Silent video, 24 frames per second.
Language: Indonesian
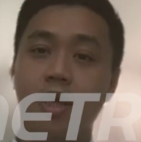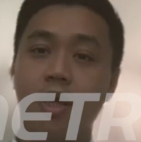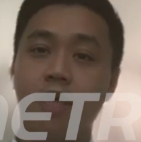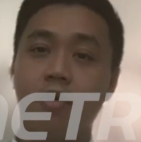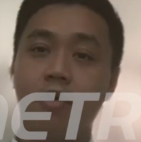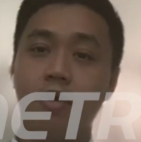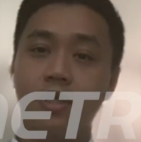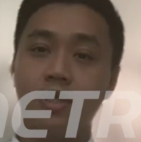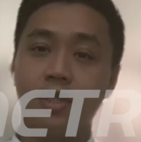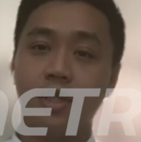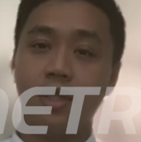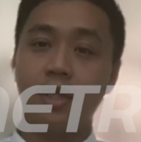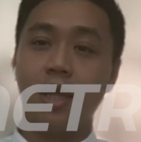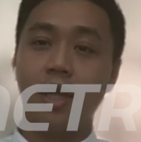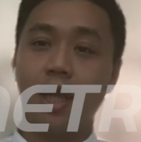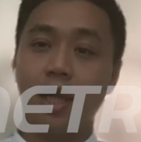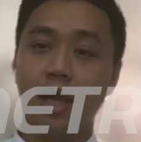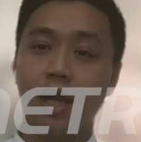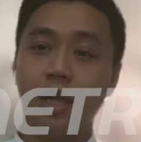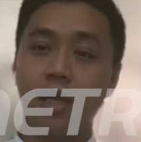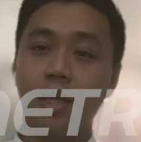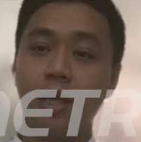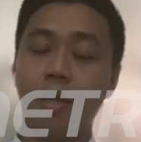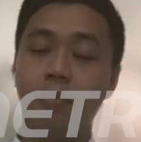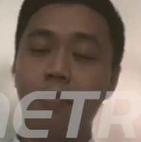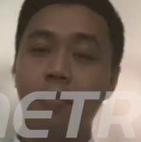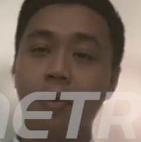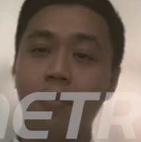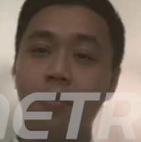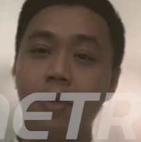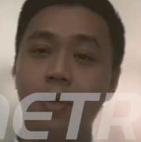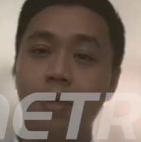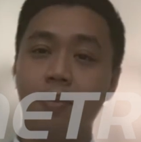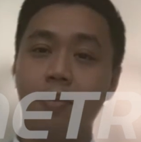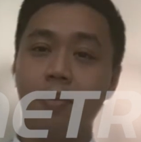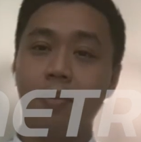kita auction, lelang dan
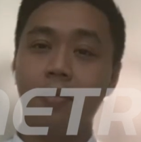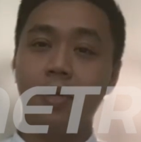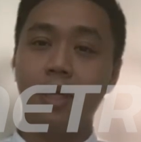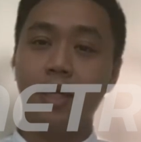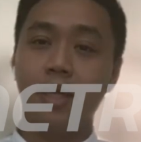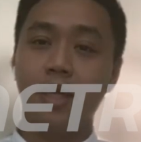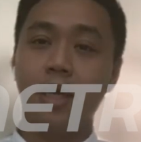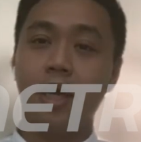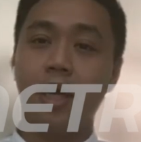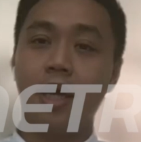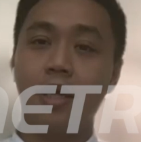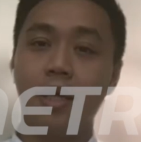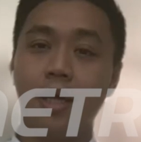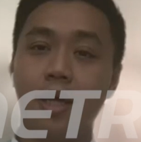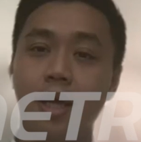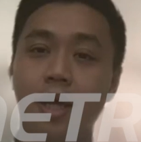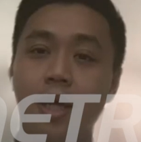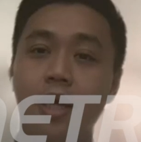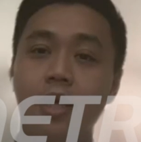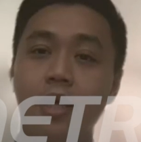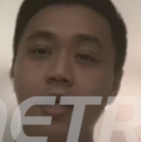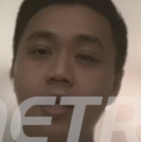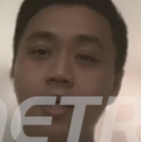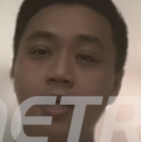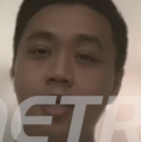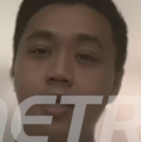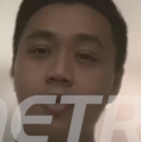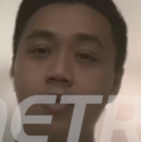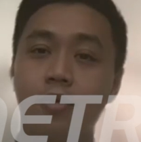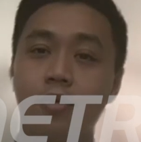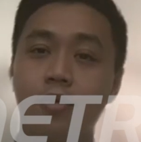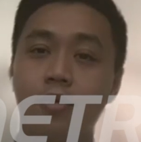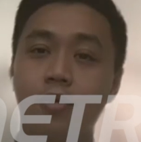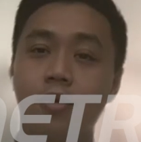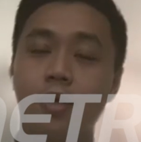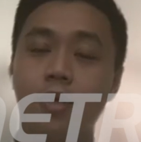pembeli-pembelinya adalah
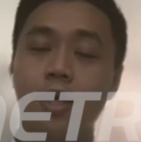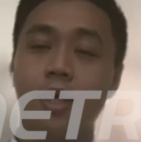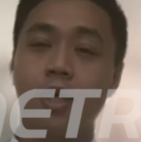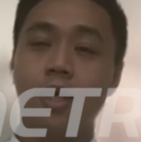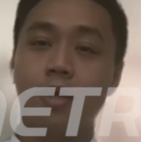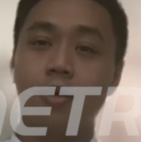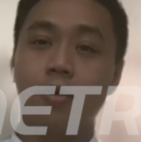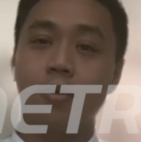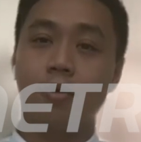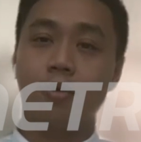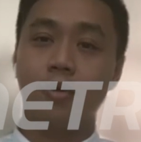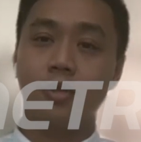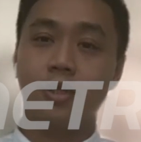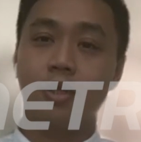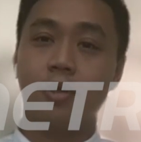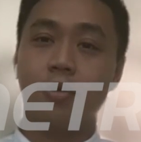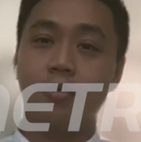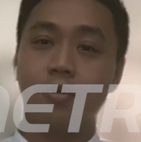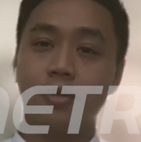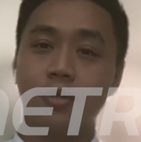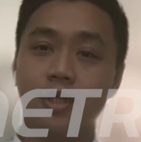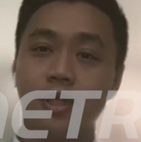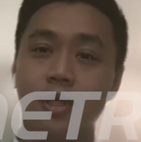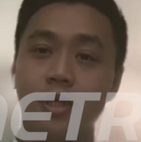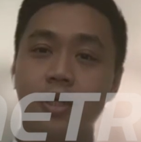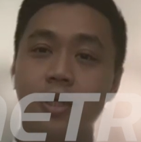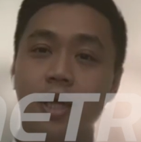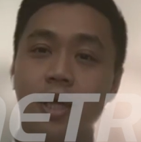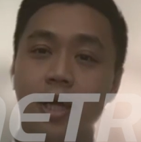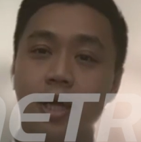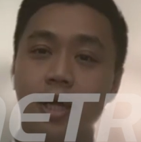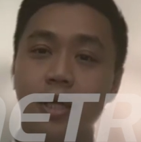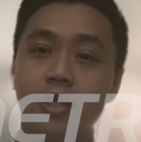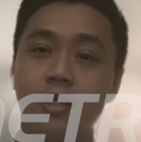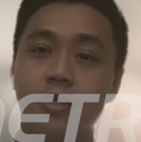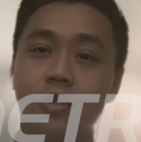itu uh, eh, roster-roster
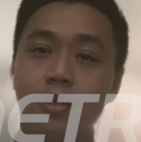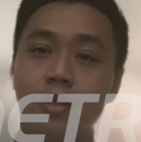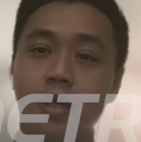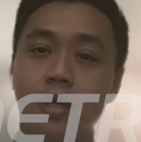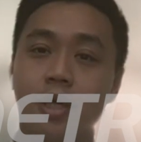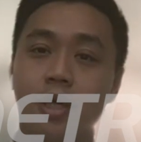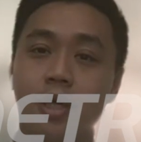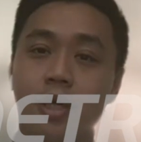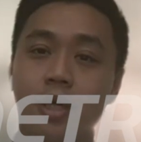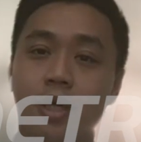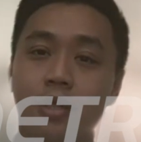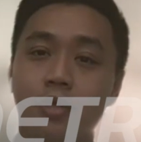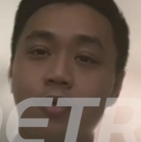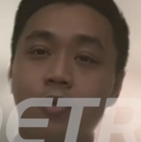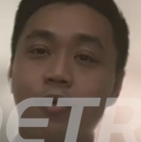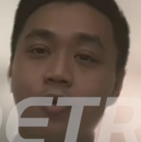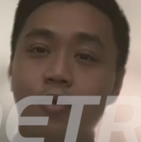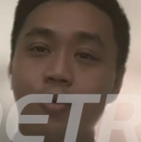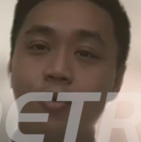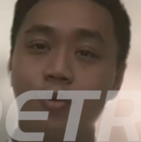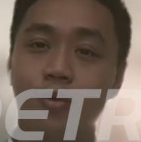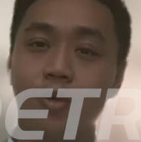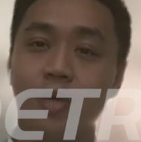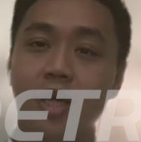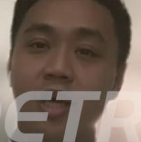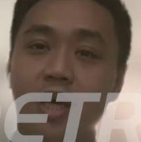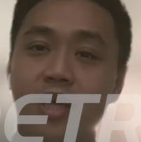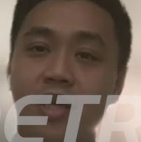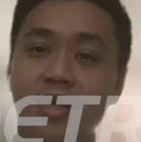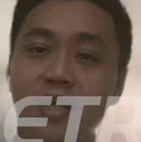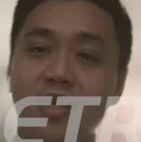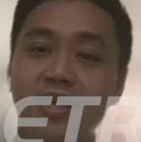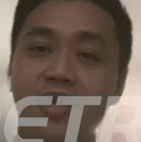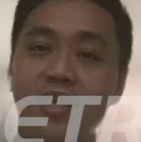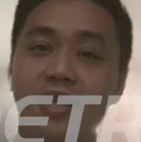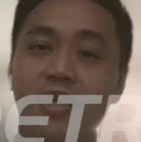dari uh, seluruh
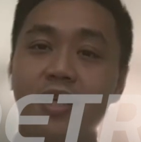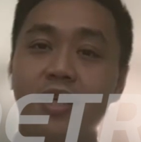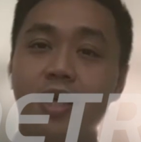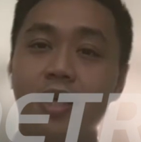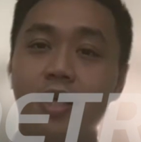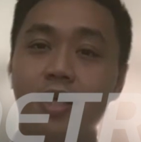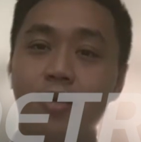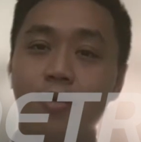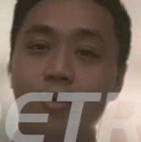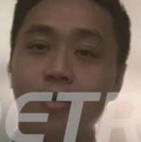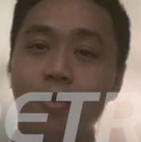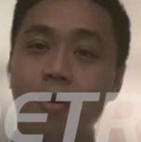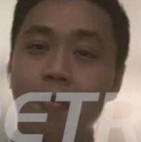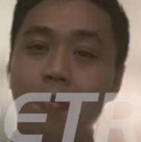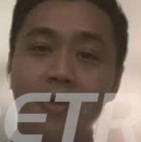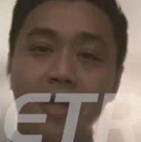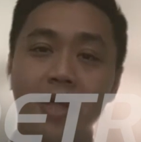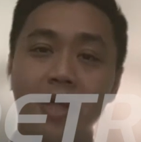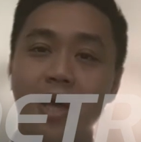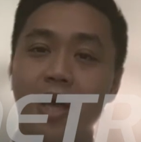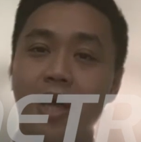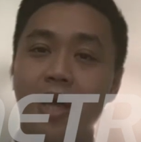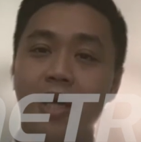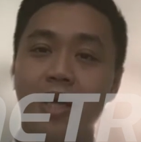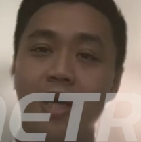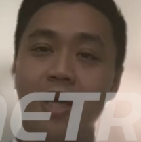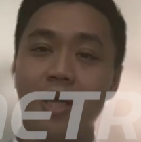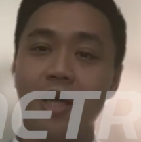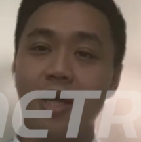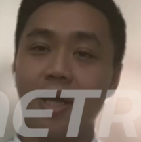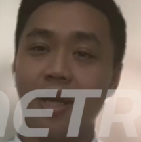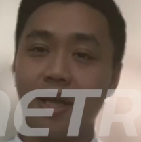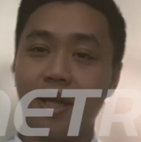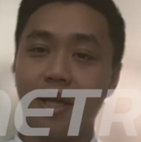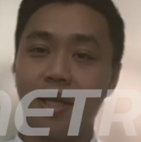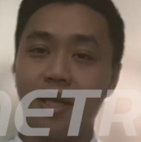dunia. Dan itu kopinya
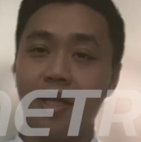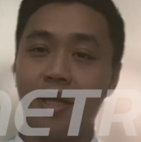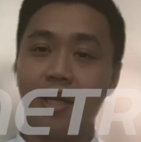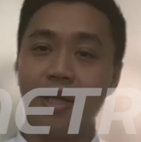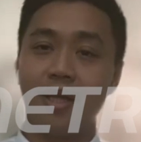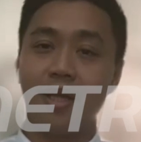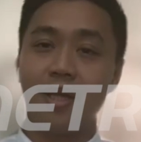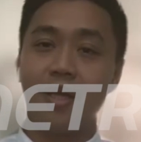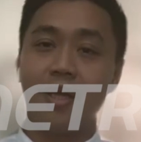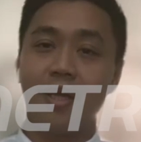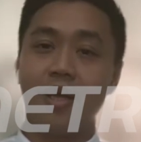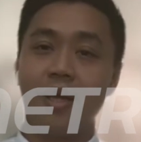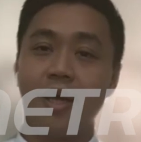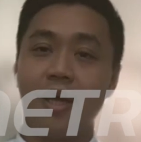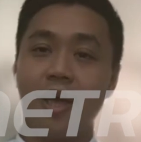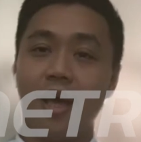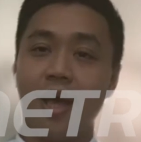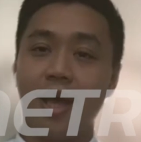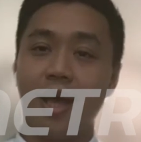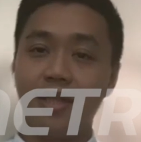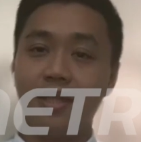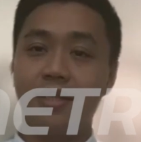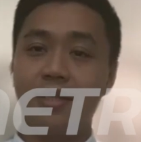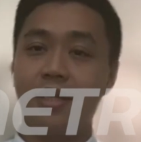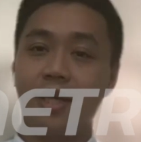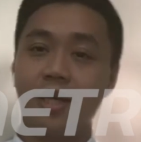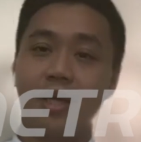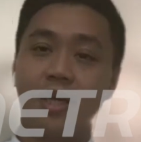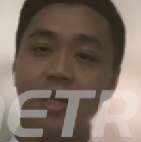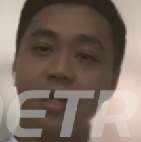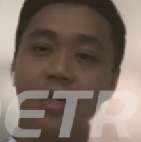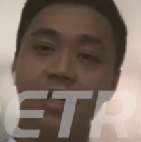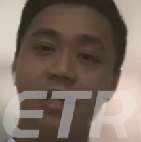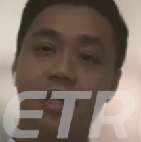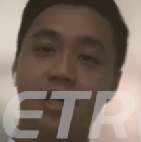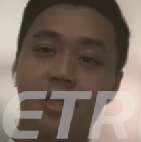ada dari
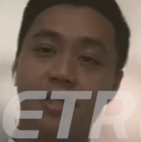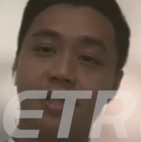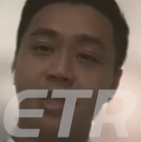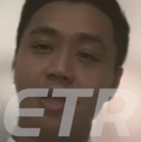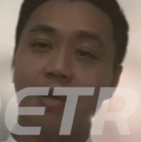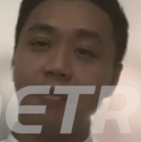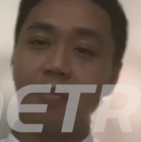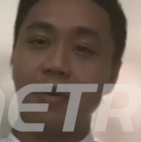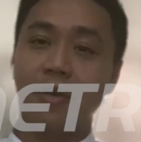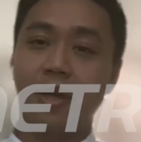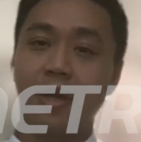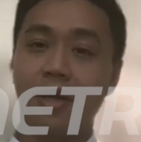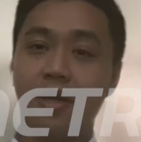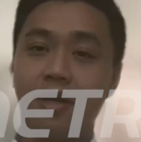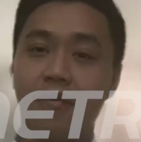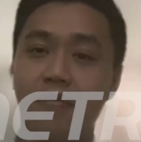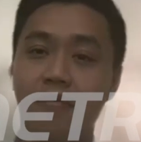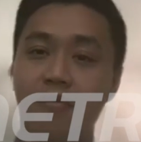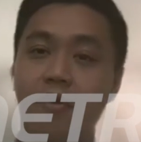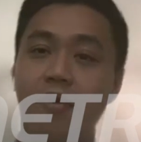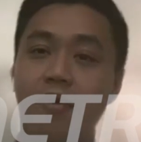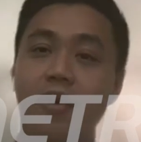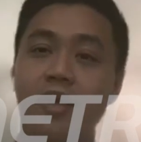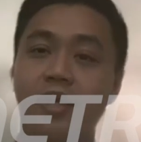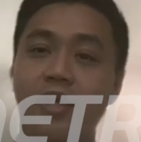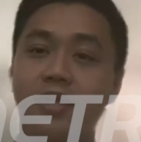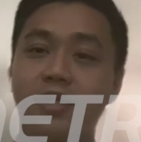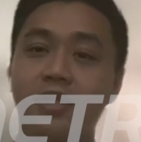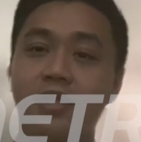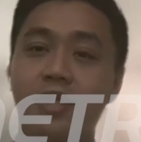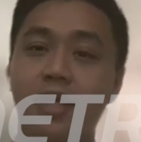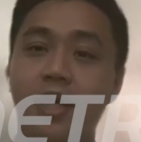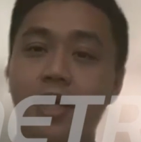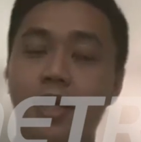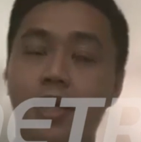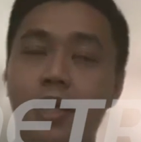Aceh dan sampai ke Flores.
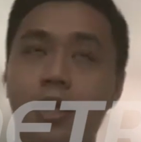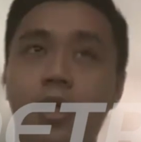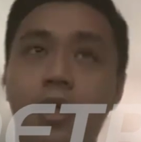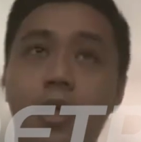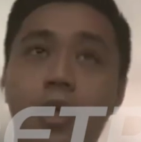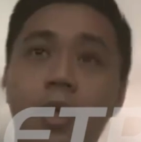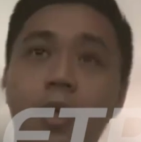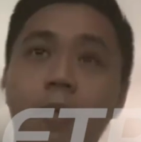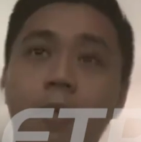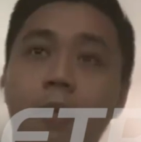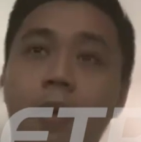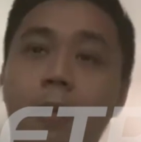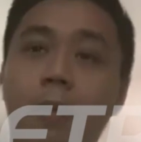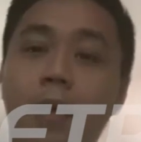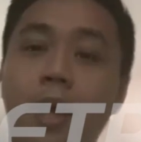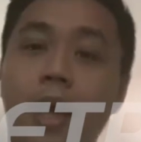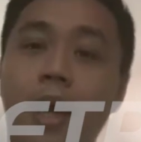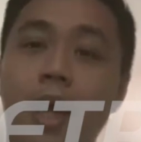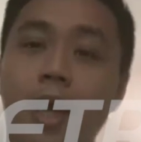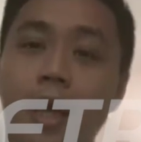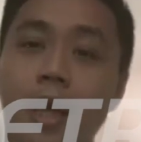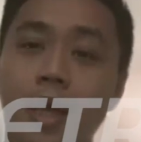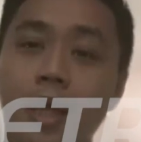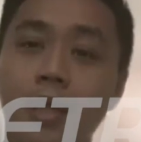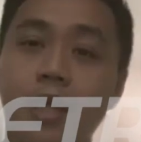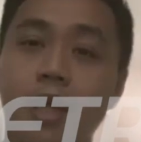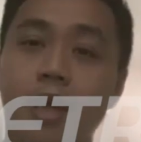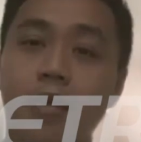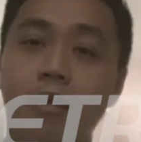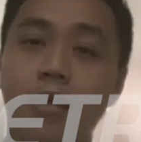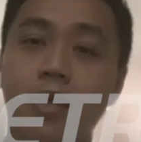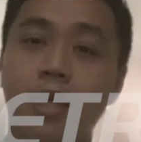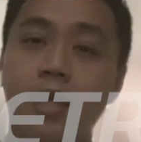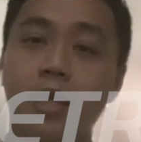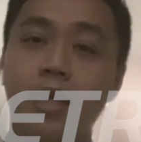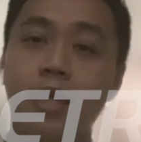Dan pemenangnya
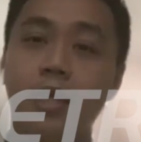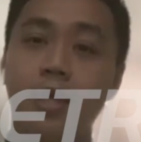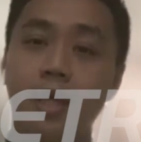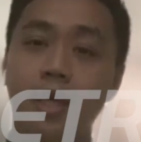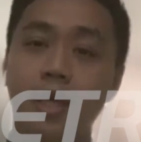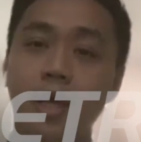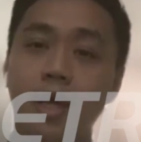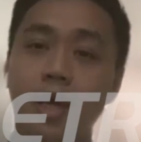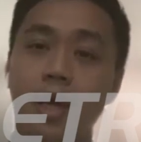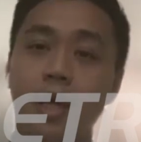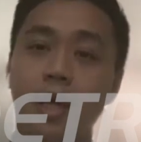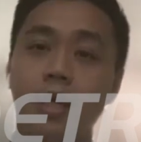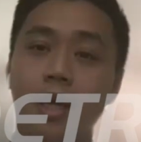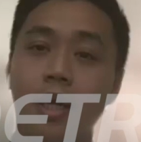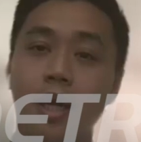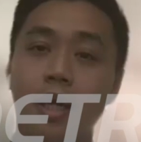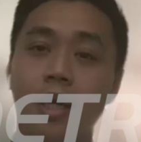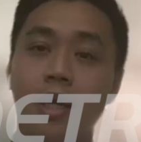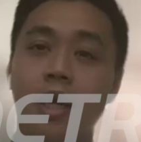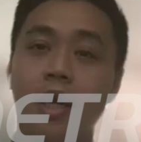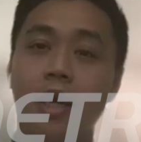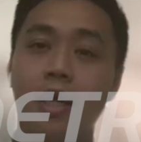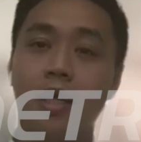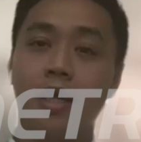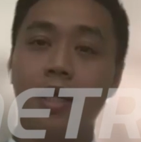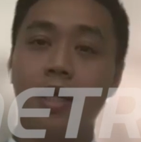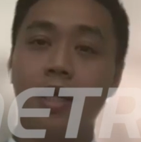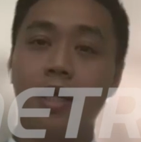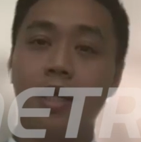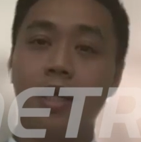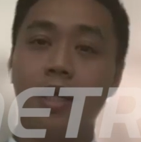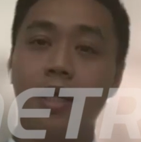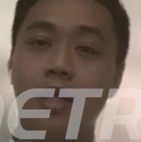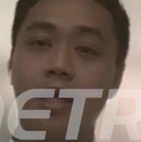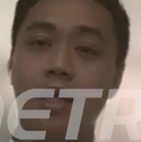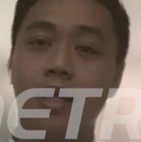tahun ini adalah
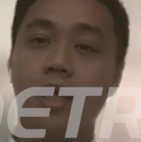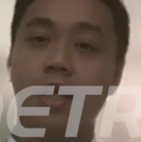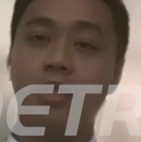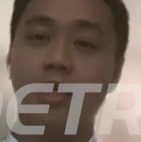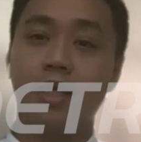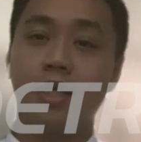dari